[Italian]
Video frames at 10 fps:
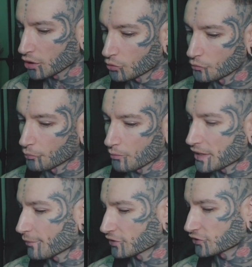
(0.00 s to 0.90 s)
alcun
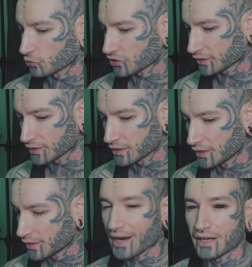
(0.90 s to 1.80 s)
problema se lo usate
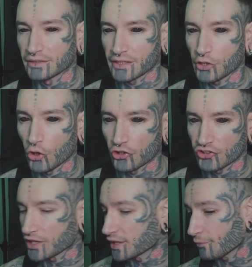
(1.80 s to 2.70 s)
per altre
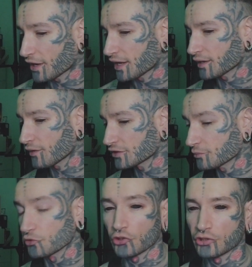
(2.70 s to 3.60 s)
cose e magari
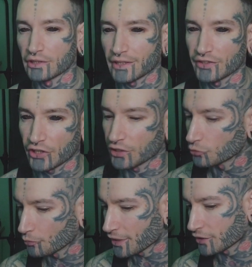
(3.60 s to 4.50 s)
avete bisogno del tasterino
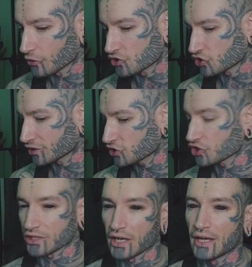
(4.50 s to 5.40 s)
numerico eccetera
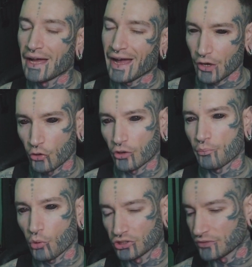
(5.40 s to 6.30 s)
eccetera allora
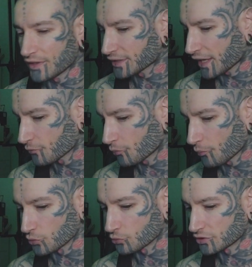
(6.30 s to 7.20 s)
può diventare un
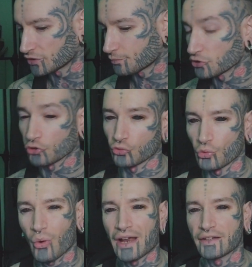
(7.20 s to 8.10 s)
po' più dispendioso
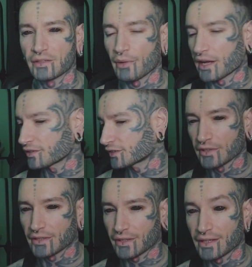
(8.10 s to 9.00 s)
uguale se magari
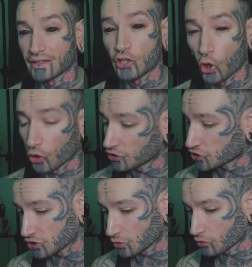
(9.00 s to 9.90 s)
scrivete righe di
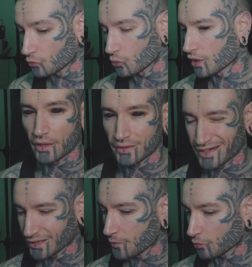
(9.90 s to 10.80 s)
codici o comunque
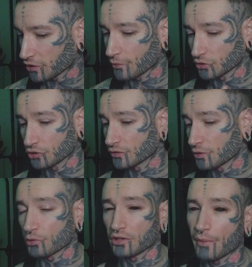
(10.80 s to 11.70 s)
siete dei programmatori e
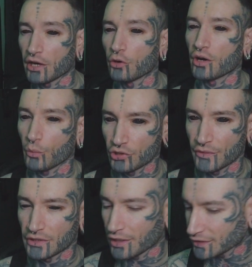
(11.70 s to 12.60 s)
dovete programmare allora quello
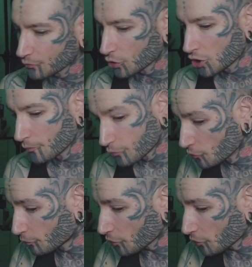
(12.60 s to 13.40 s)
diventa un attimo più un